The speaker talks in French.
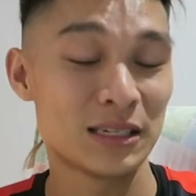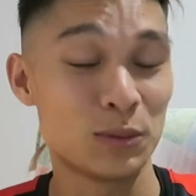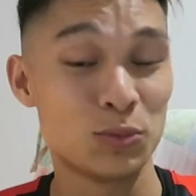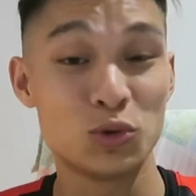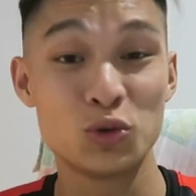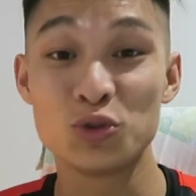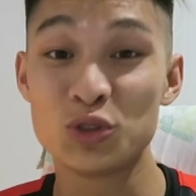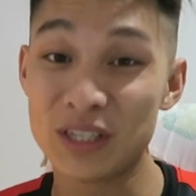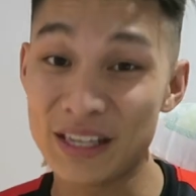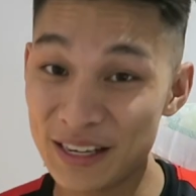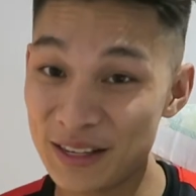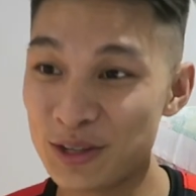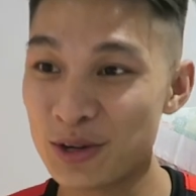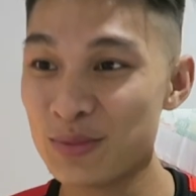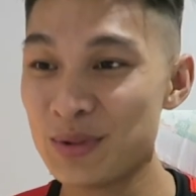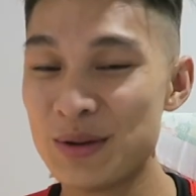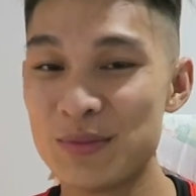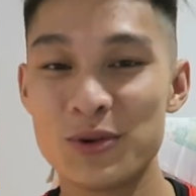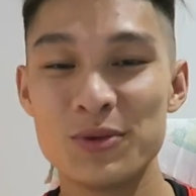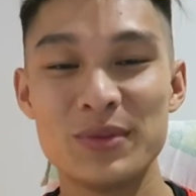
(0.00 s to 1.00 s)
ça me touche
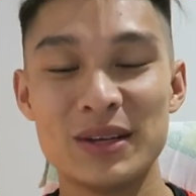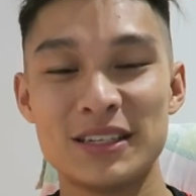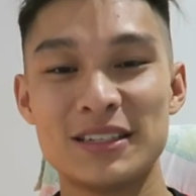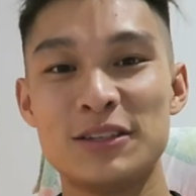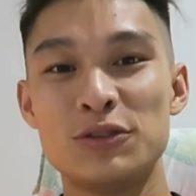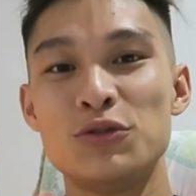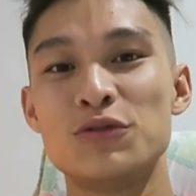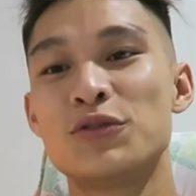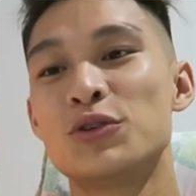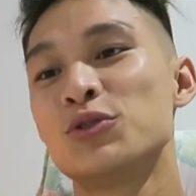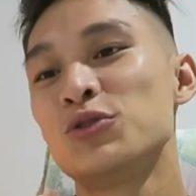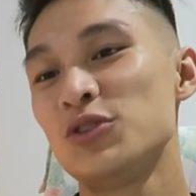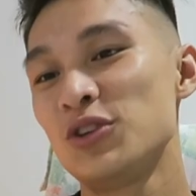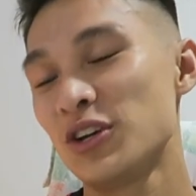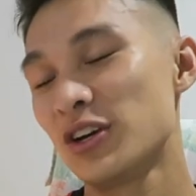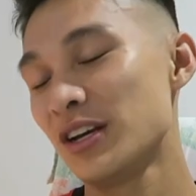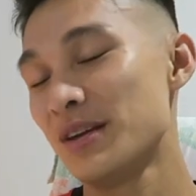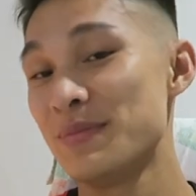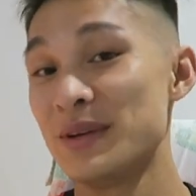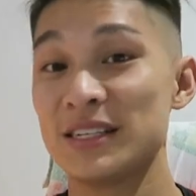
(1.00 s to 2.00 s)
énormément. Merci du fond du
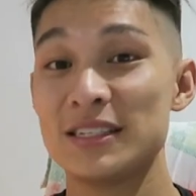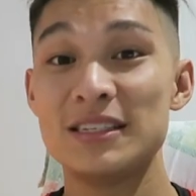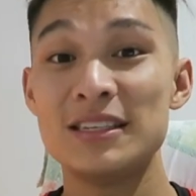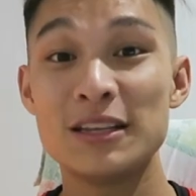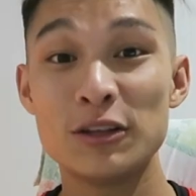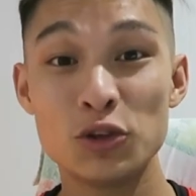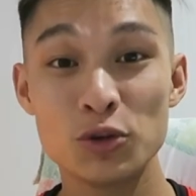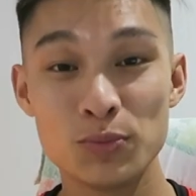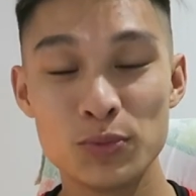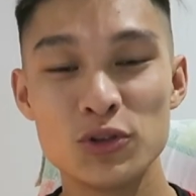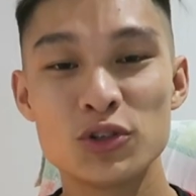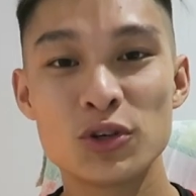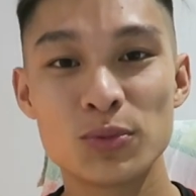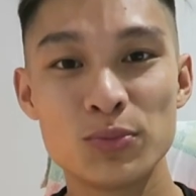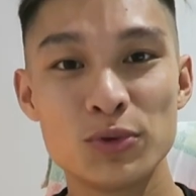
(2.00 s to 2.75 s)
cœur et merci d'être de plus en